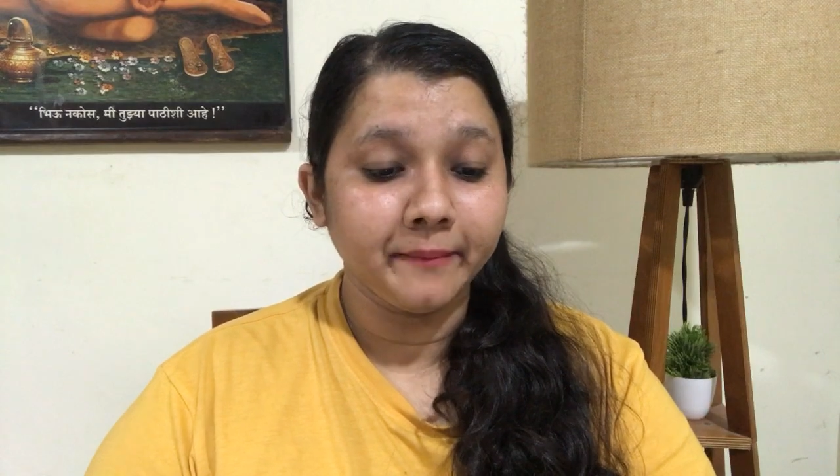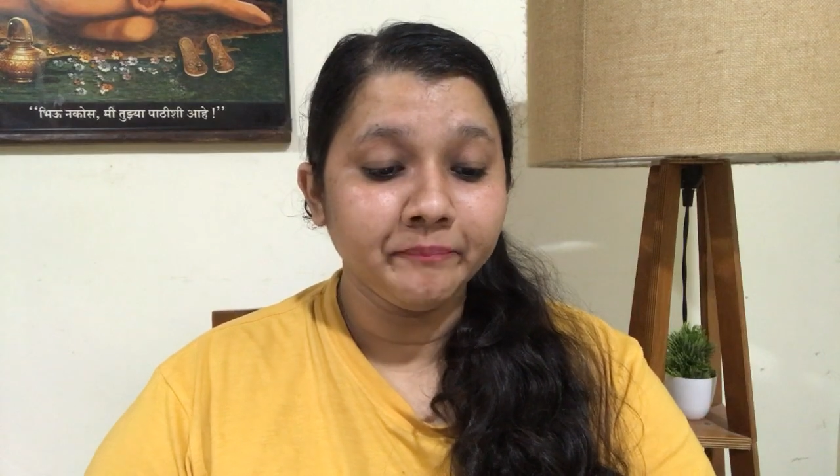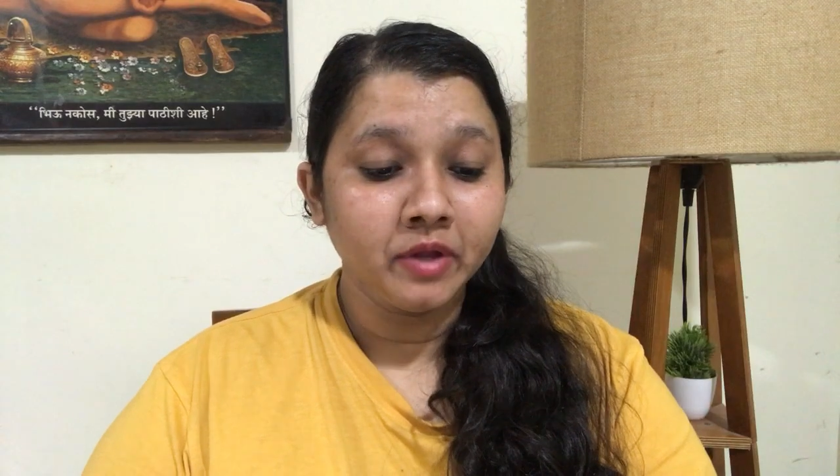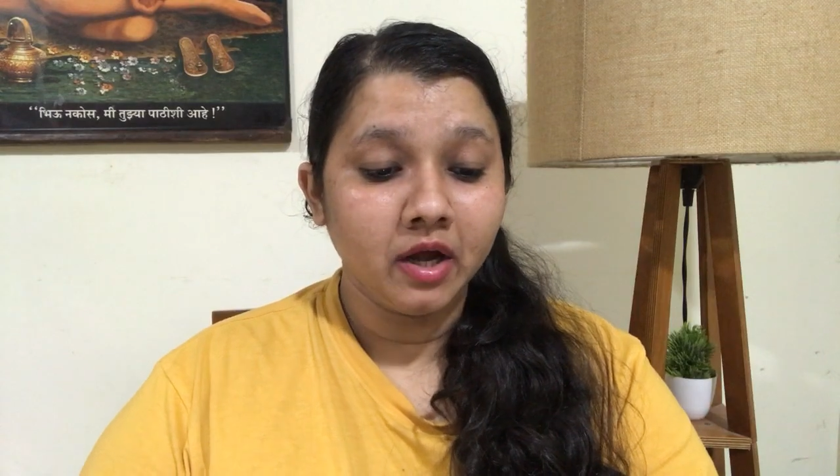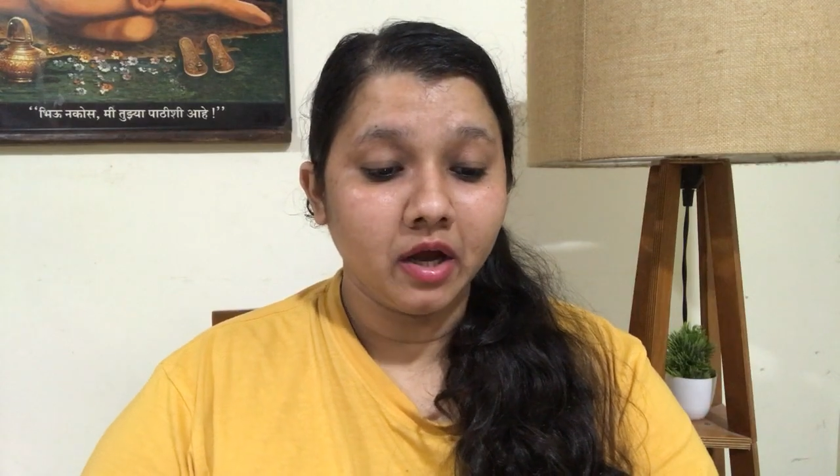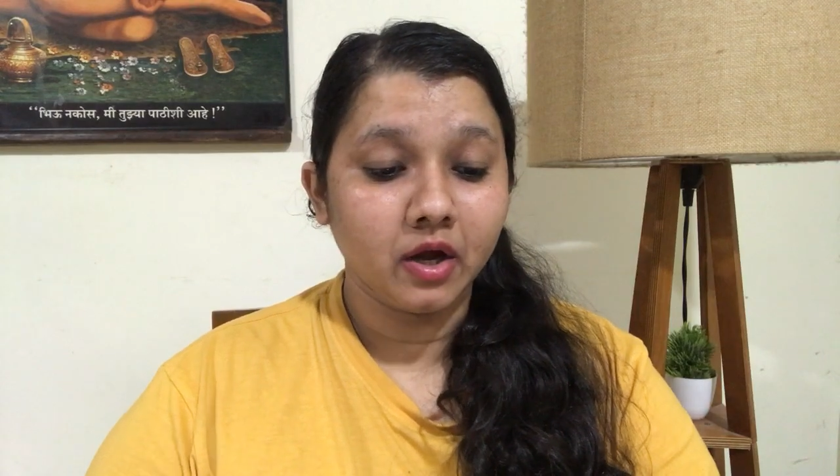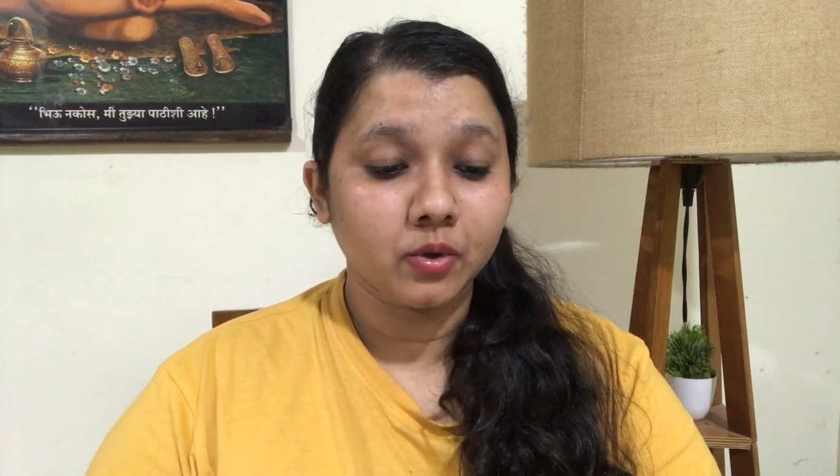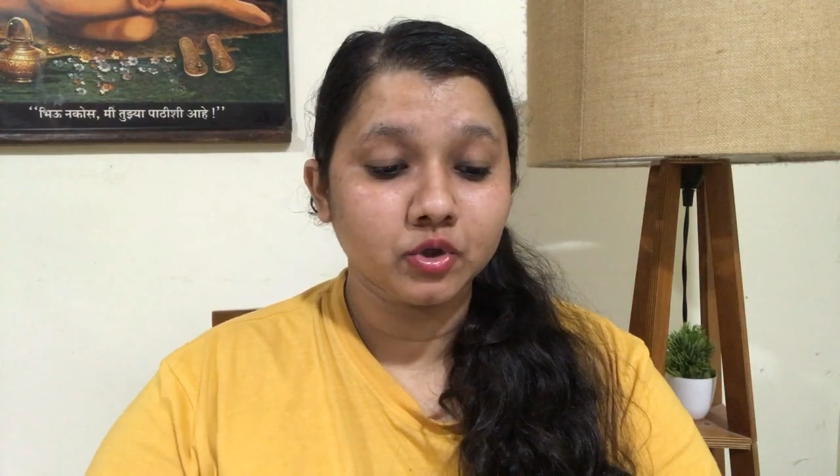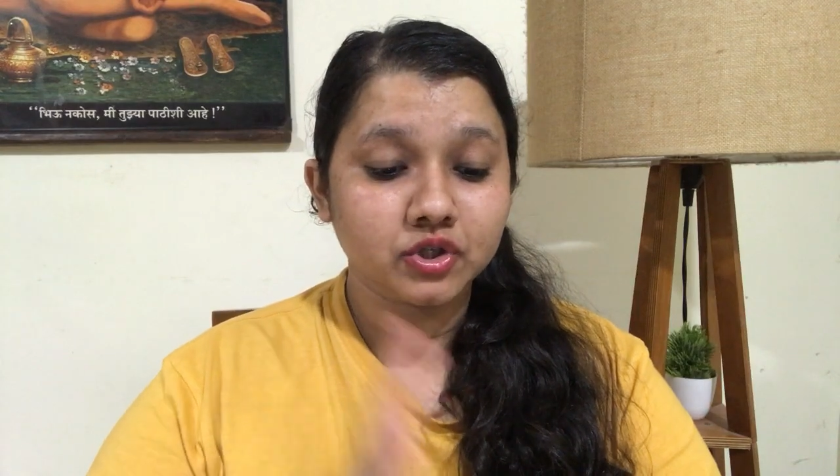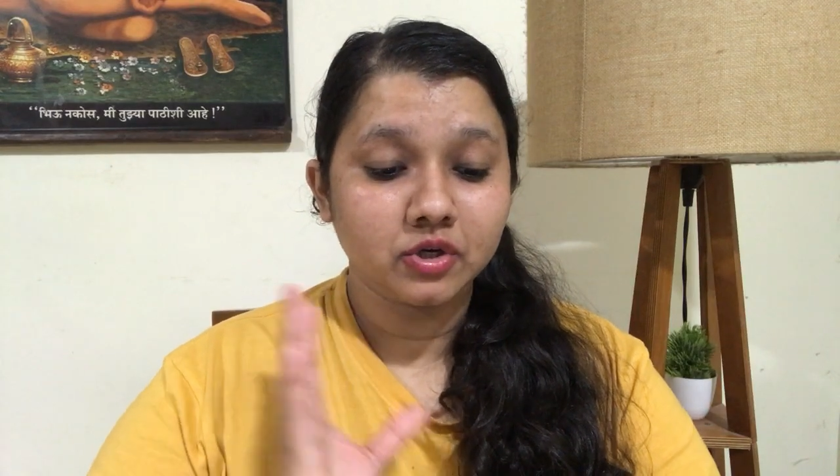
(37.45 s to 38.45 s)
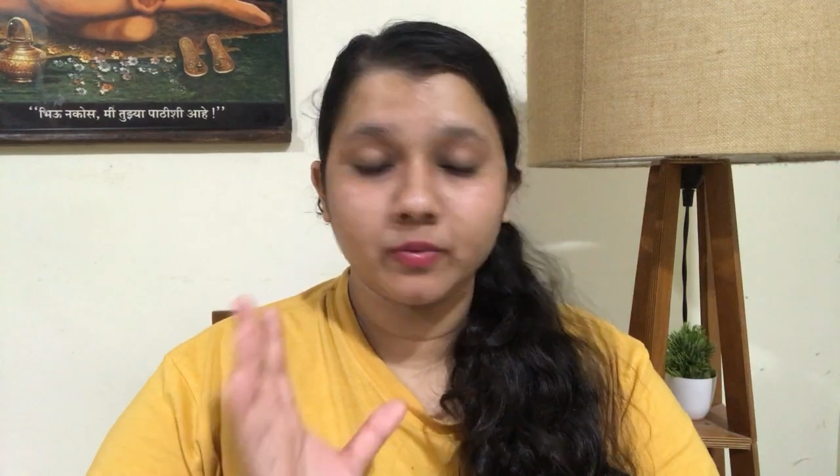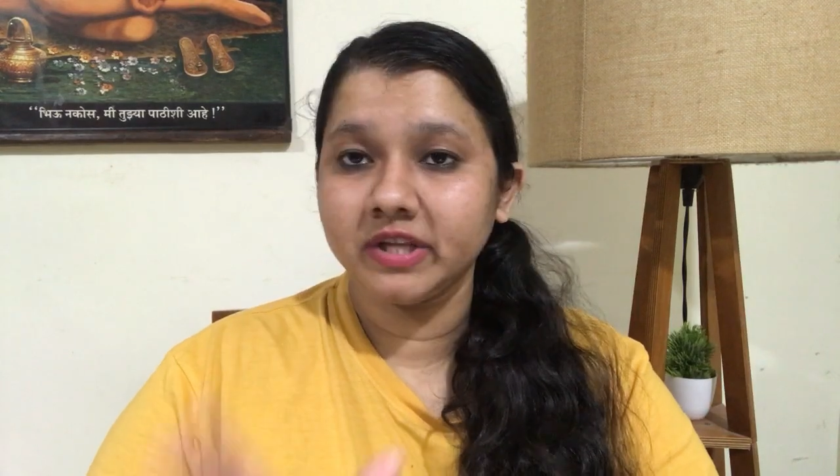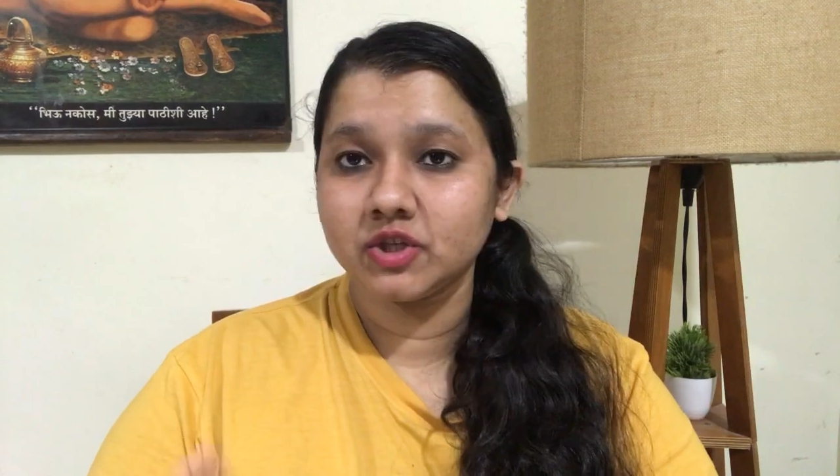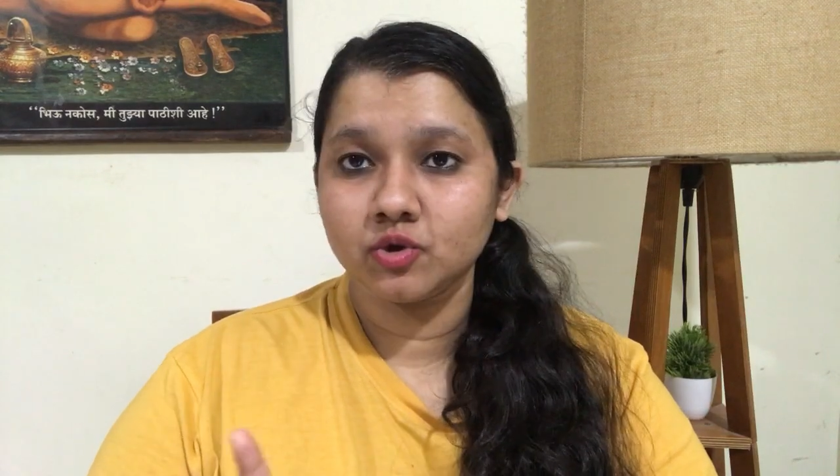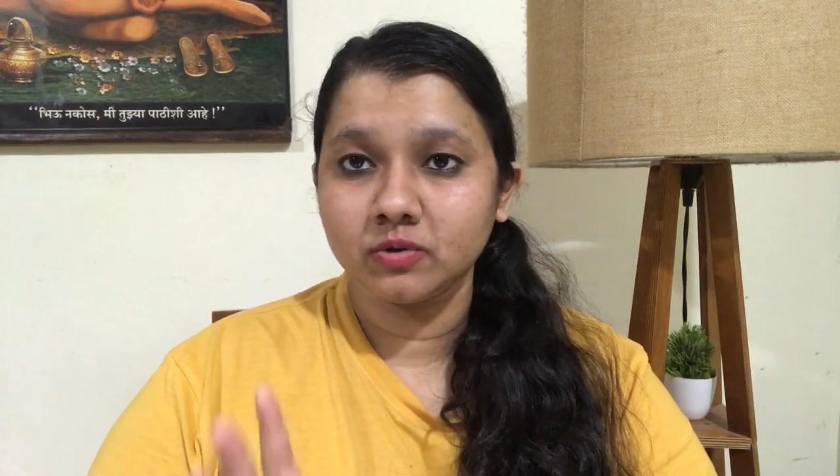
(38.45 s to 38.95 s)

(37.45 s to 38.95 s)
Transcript: हैं कुछ ट्वीट्स